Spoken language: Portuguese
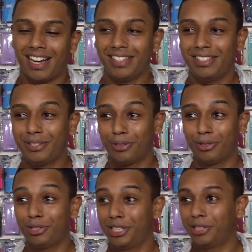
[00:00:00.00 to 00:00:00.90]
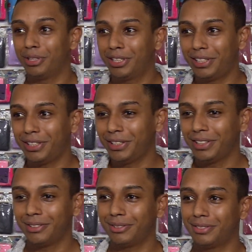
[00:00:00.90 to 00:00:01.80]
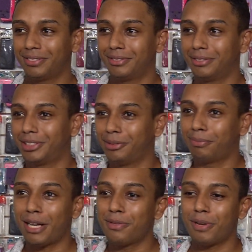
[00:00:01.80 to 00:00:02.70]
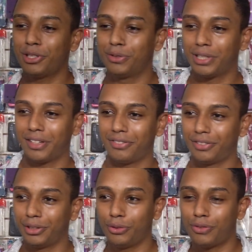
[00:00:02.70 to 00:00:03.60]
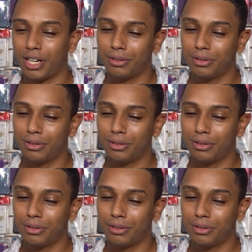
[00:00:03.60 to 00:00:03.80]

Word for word: Aí quando eu chego aqui, o que mais me machuca foi o